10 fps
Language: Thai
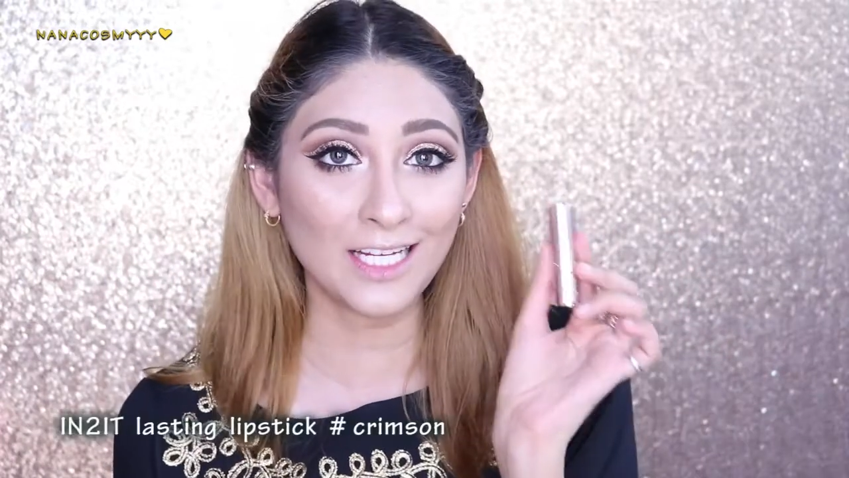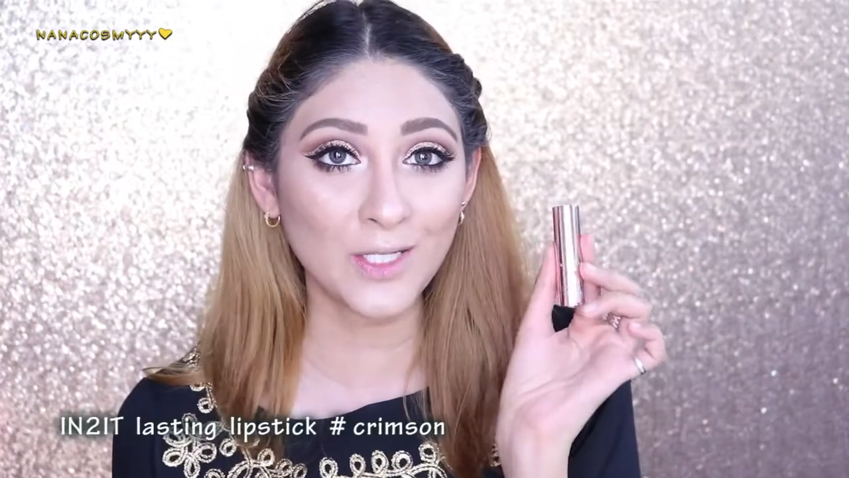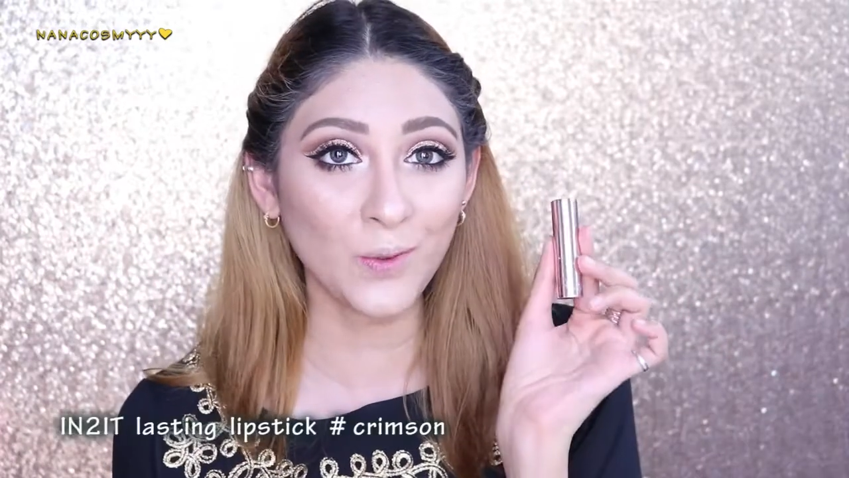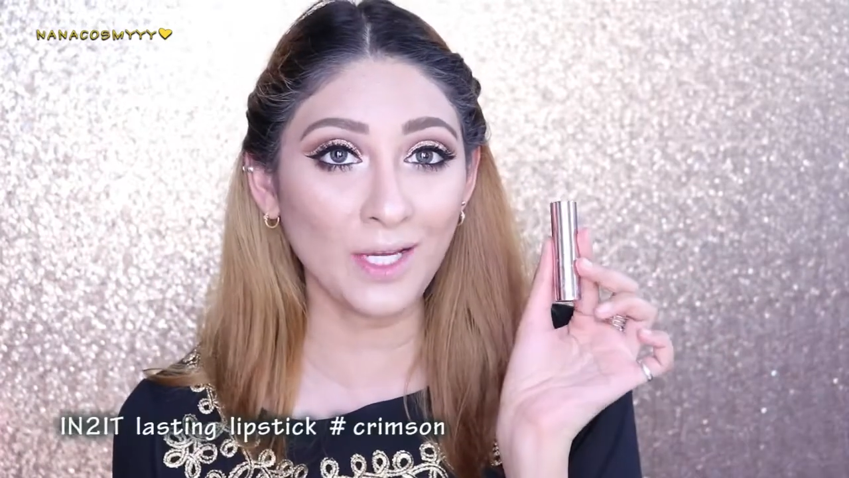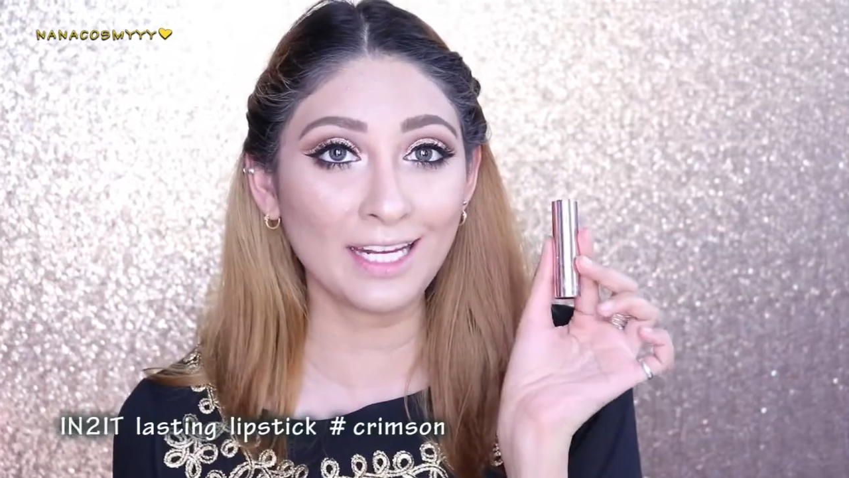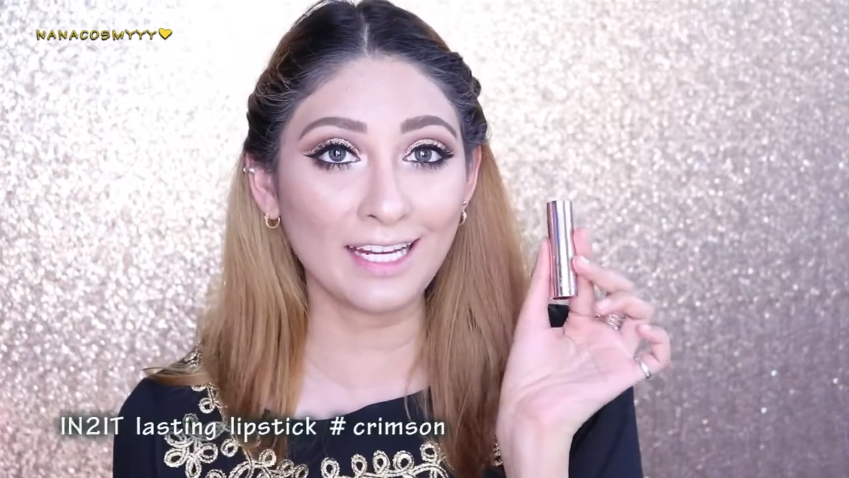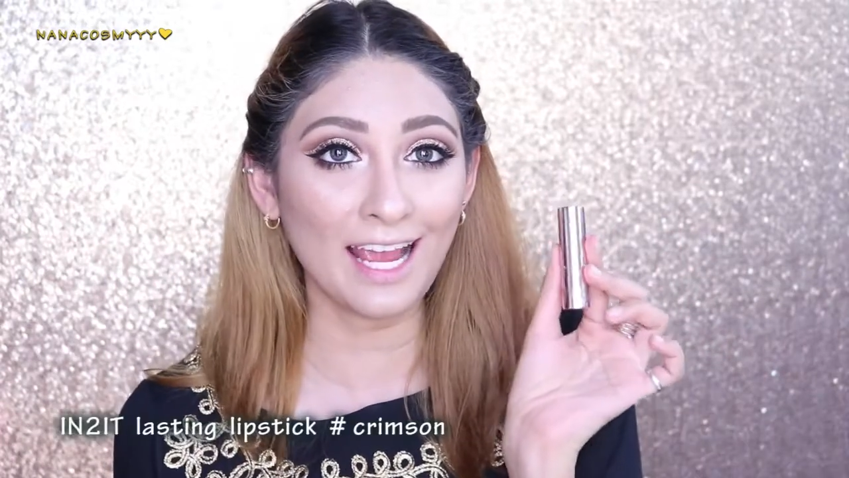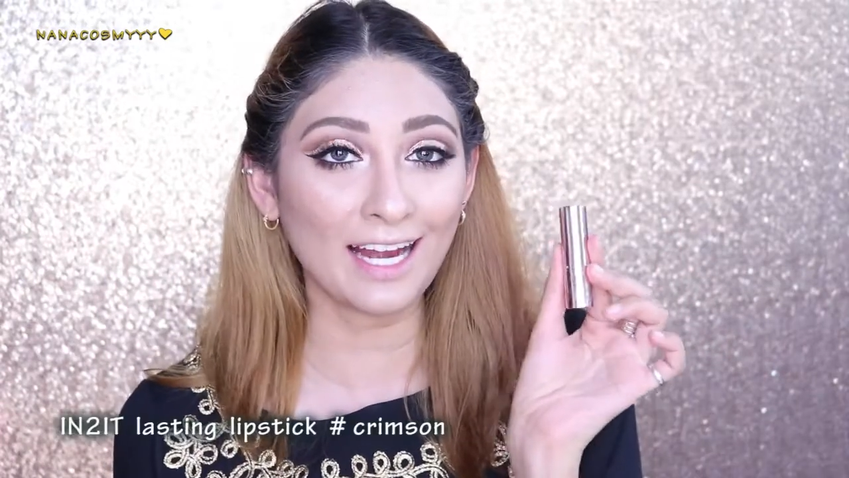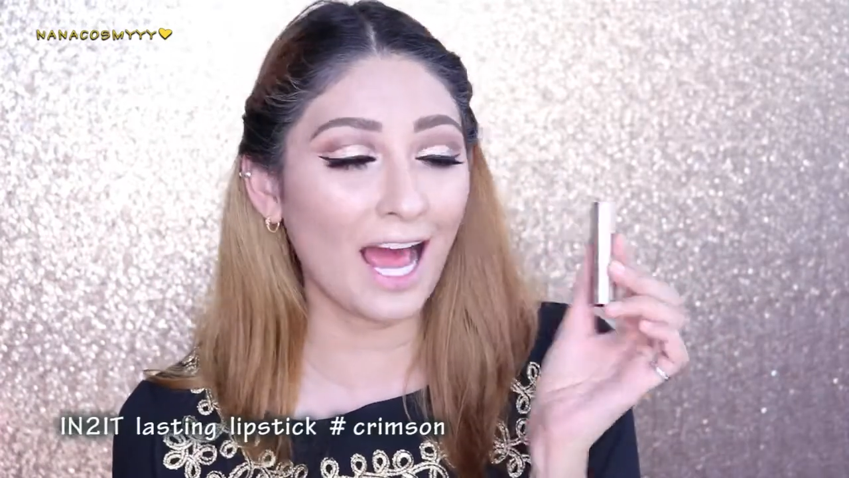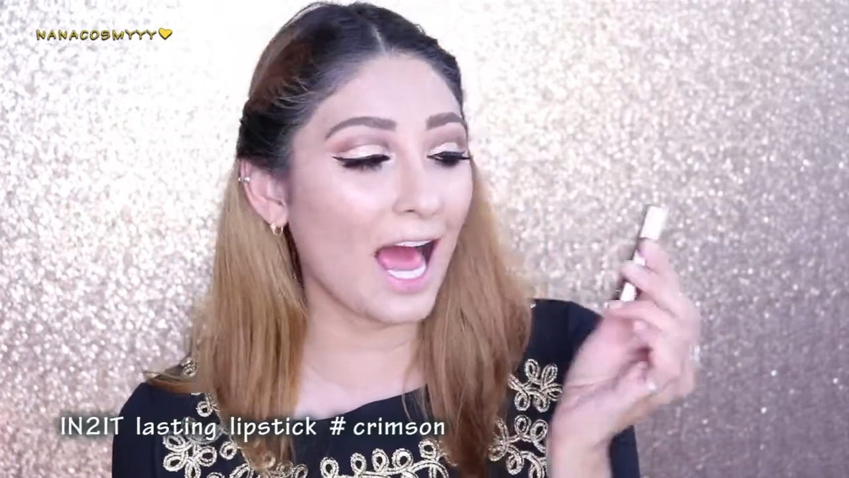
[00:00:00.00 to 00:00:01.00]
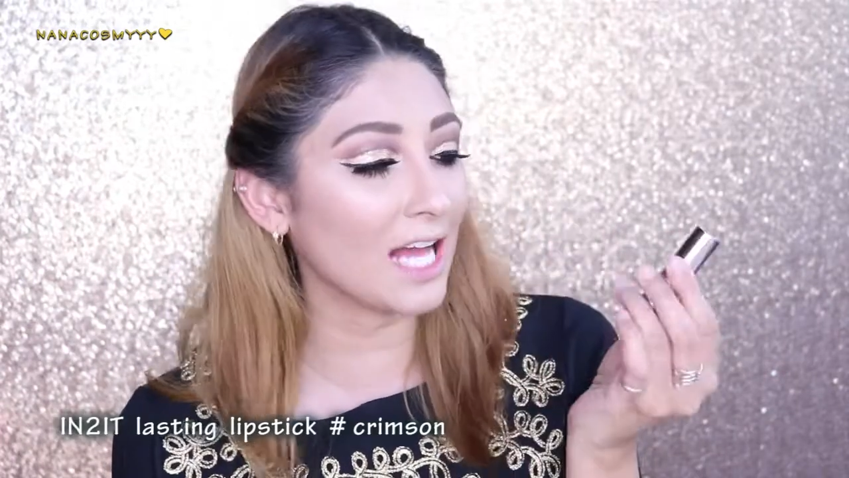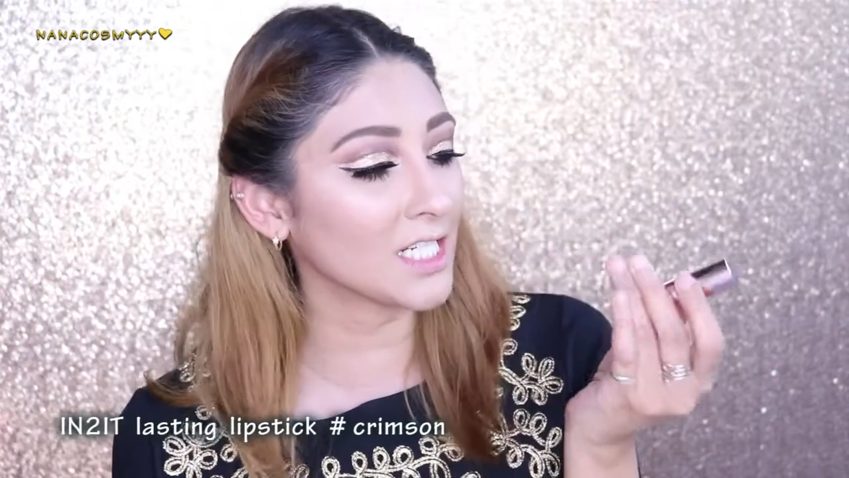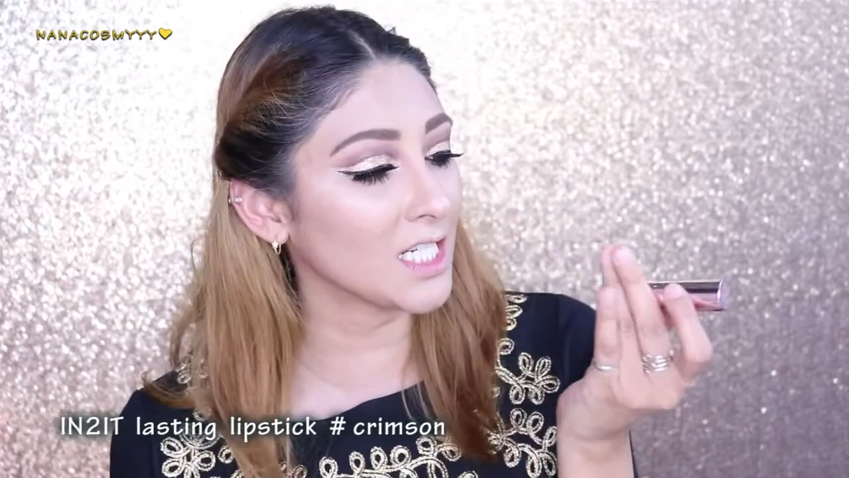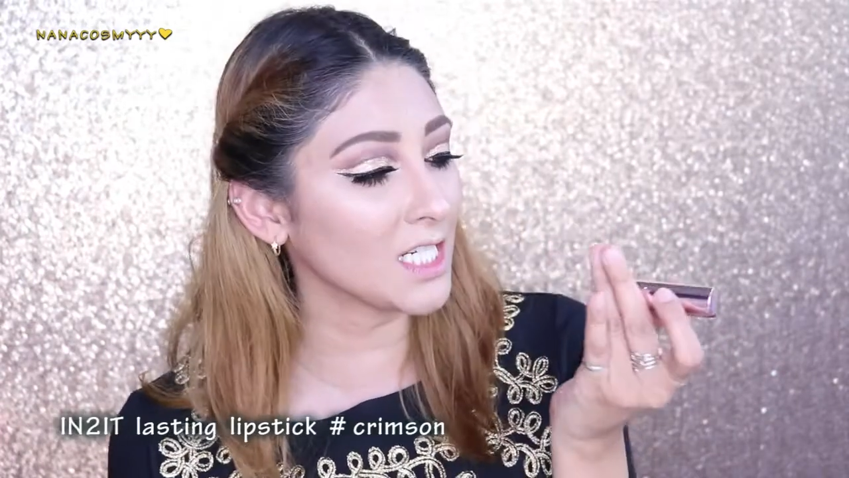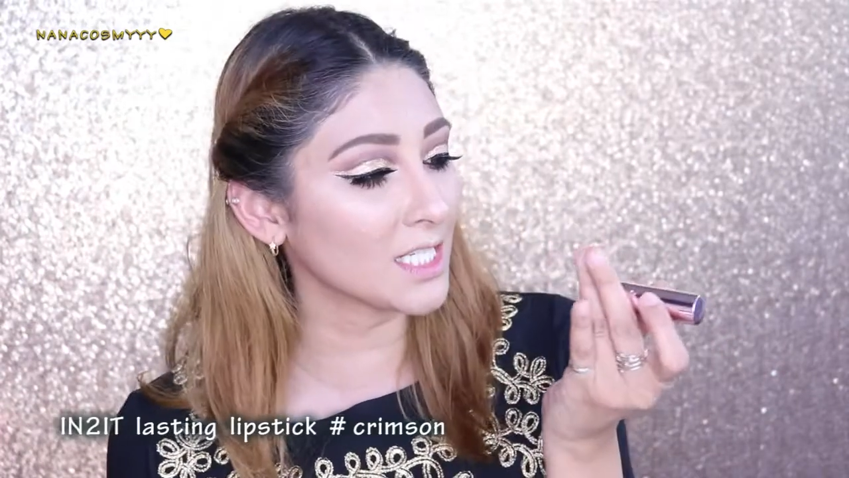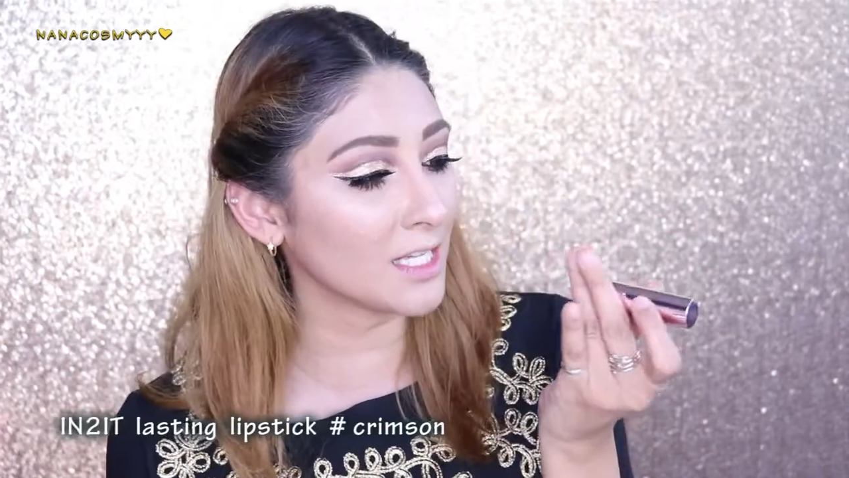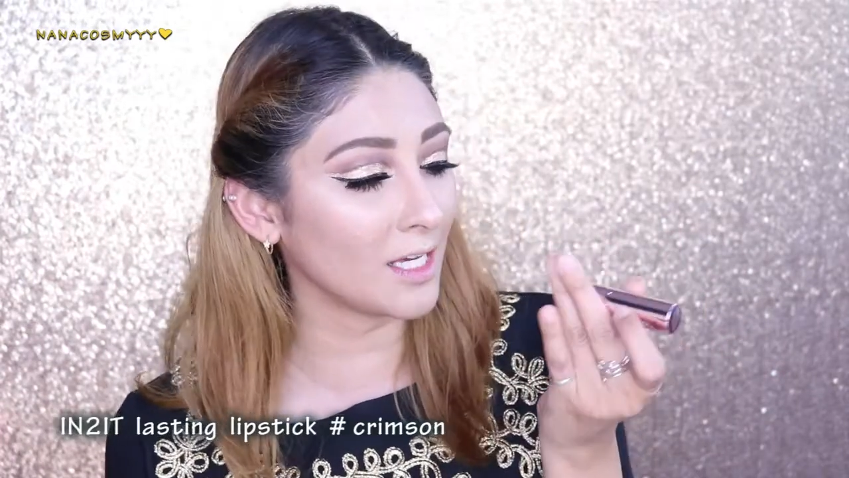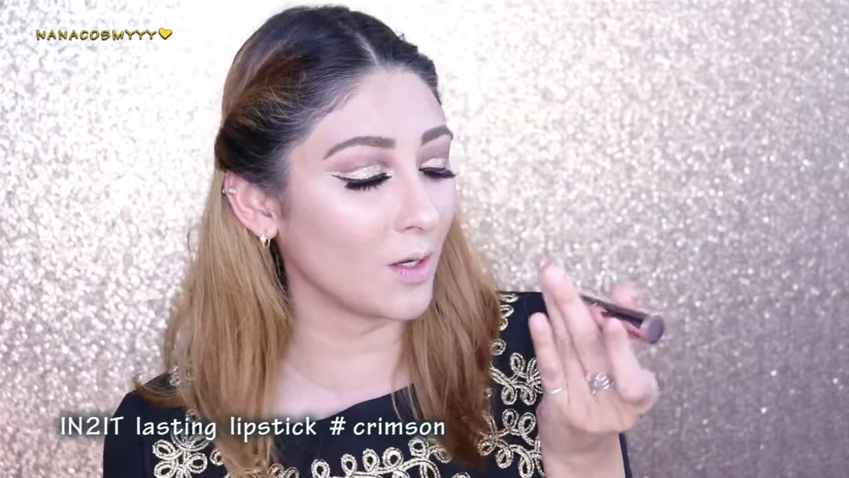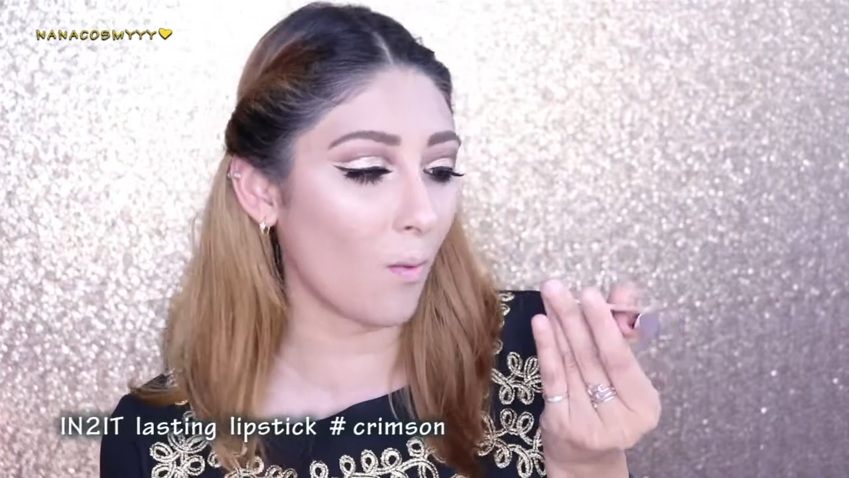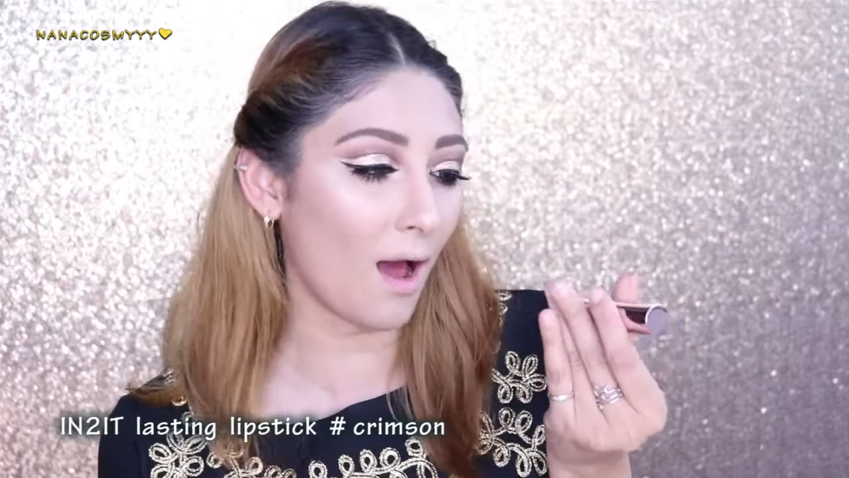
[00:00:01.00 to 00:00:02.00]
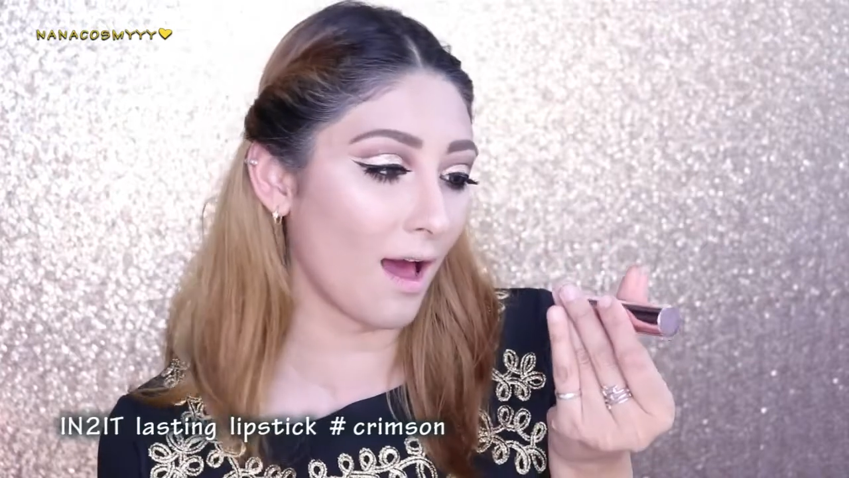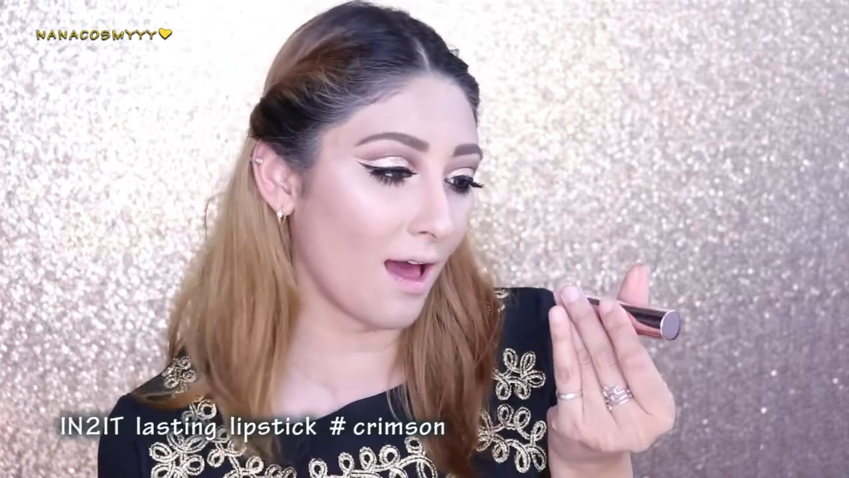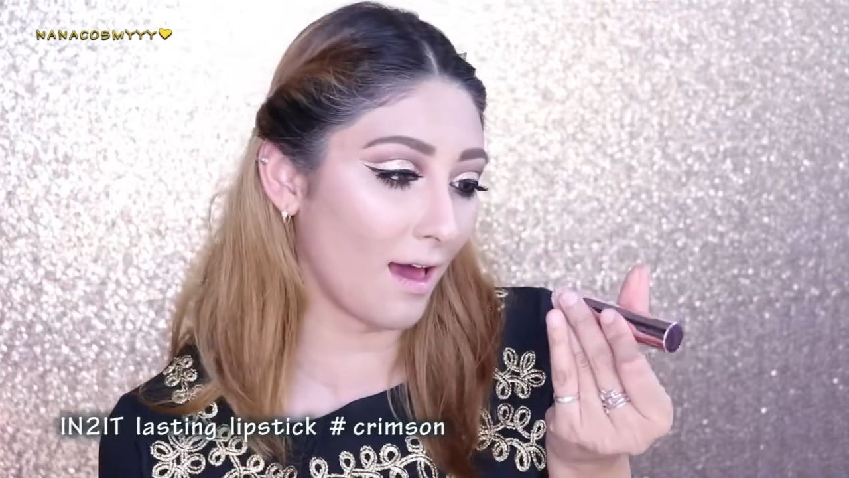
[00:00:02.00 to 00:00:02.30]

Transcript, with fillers: Intuit นี่เองนะคะ ชื่อสีว่า